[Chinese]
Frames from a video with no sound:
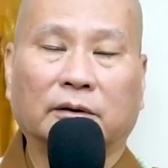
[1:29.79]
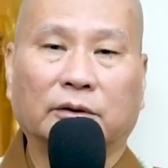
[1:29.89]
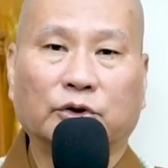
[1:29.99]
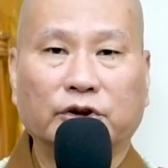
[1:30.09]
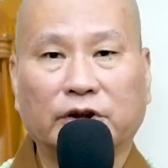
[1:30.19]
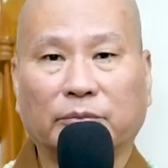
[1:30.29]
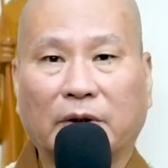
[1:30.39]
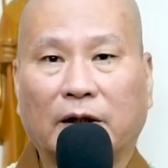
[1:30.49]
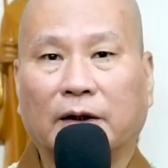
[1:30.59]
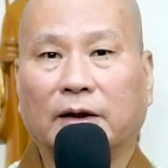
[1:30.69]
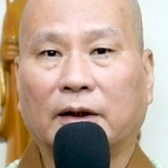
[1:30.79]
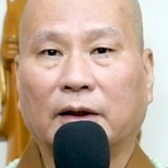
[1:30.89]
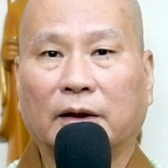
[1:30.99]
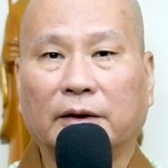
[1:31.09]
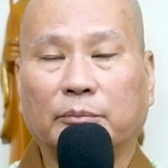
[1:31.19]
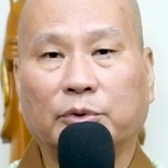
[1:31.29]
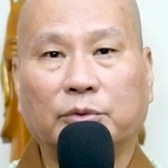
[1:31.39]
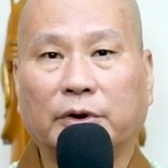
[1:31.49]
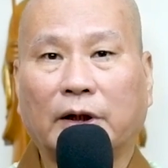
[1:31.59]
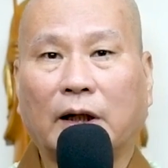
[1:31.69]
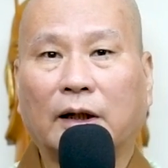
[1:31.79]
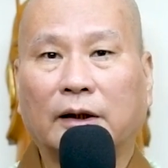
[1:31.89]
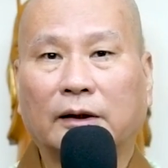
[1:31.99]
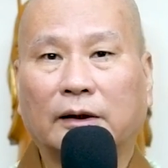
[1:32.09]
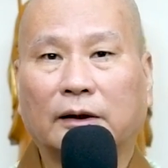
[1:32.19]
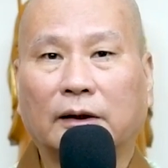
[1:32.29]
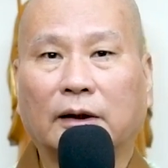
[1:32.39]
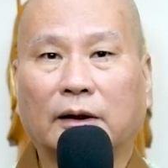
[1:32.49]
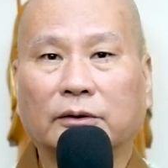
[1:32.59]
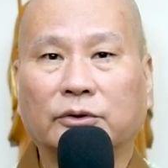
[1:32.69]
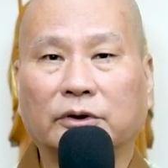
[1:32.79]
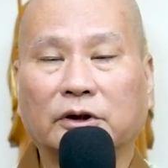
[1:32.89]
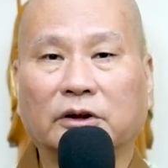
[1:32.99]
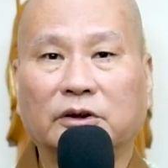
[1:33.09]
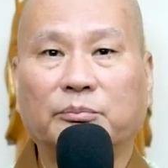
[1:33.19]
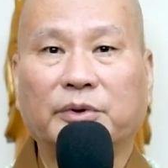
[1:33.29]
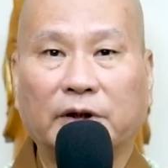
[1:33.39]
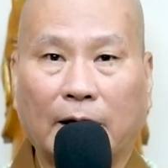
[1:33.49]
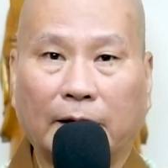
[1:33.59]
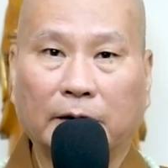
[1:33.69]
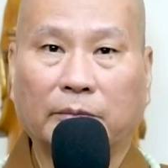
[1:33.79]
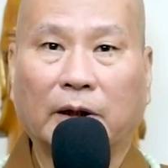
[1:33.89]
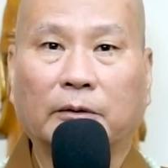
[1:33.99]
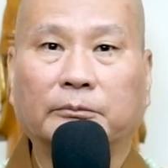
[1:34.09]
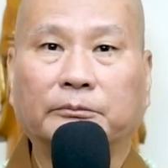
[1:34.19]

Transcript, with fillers: 尊敬吗？啊，也不会啊，啊，所以这个是必然的嘛，